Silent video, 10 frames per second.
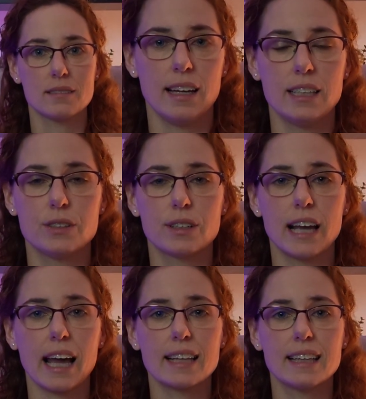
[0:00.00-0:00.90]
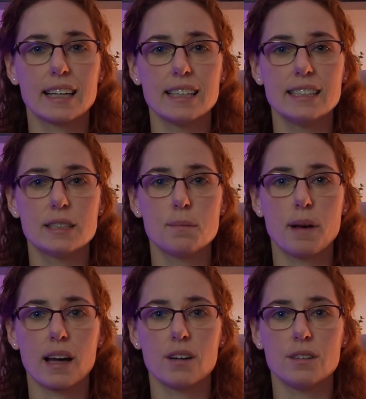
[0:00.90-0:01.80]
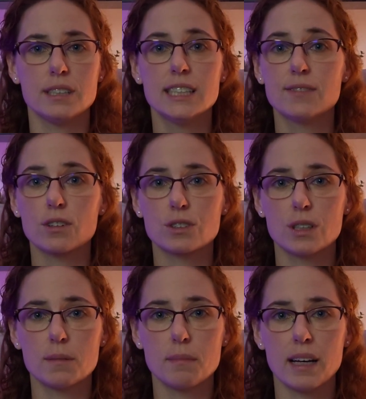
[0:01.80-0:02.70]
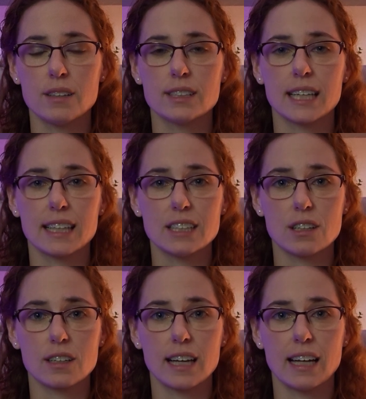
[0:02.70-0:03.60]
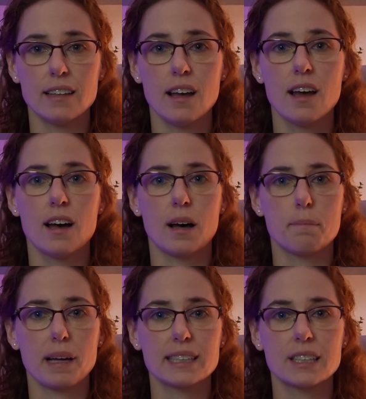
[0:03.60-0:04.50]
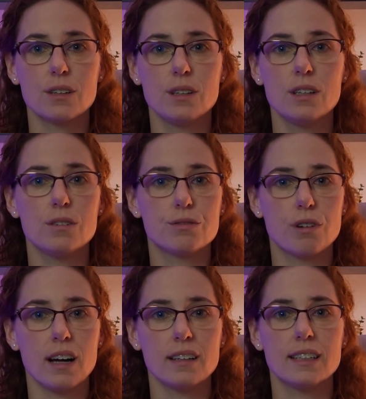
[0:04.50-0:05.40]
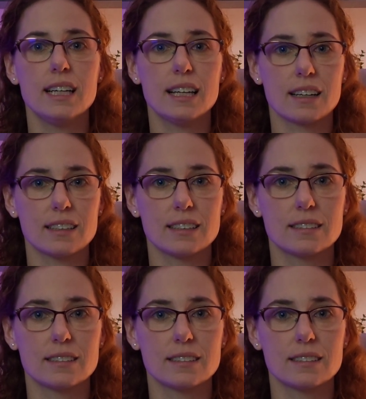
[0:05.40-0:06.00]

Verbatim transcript: Elle se caractérise par le dysfonctionnement de certains organes, en particulier le foie et les reins.